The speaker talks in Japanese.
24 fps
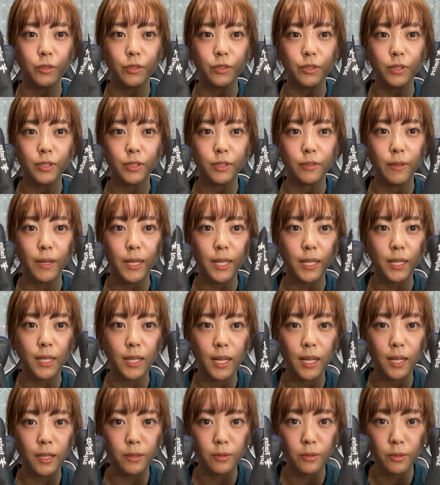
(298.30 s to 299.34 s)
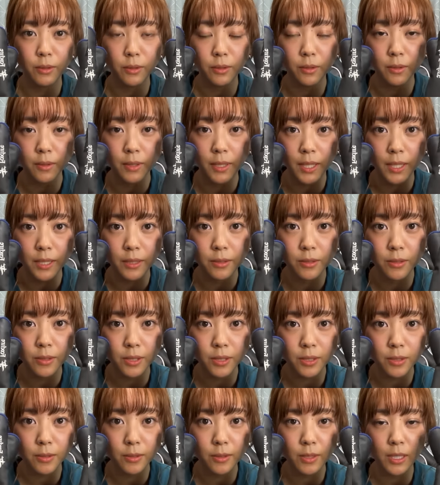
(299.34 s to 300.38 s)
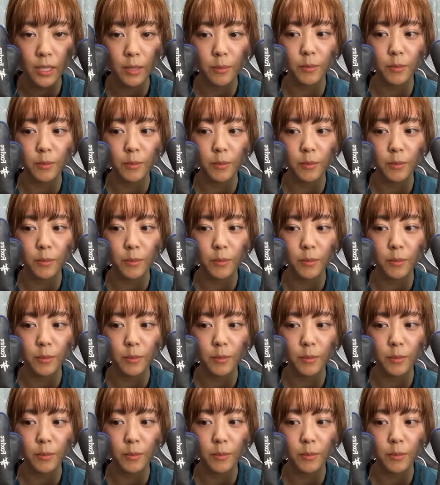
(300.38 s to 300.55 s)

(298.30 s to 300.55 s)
クスファイヤーのエクストリー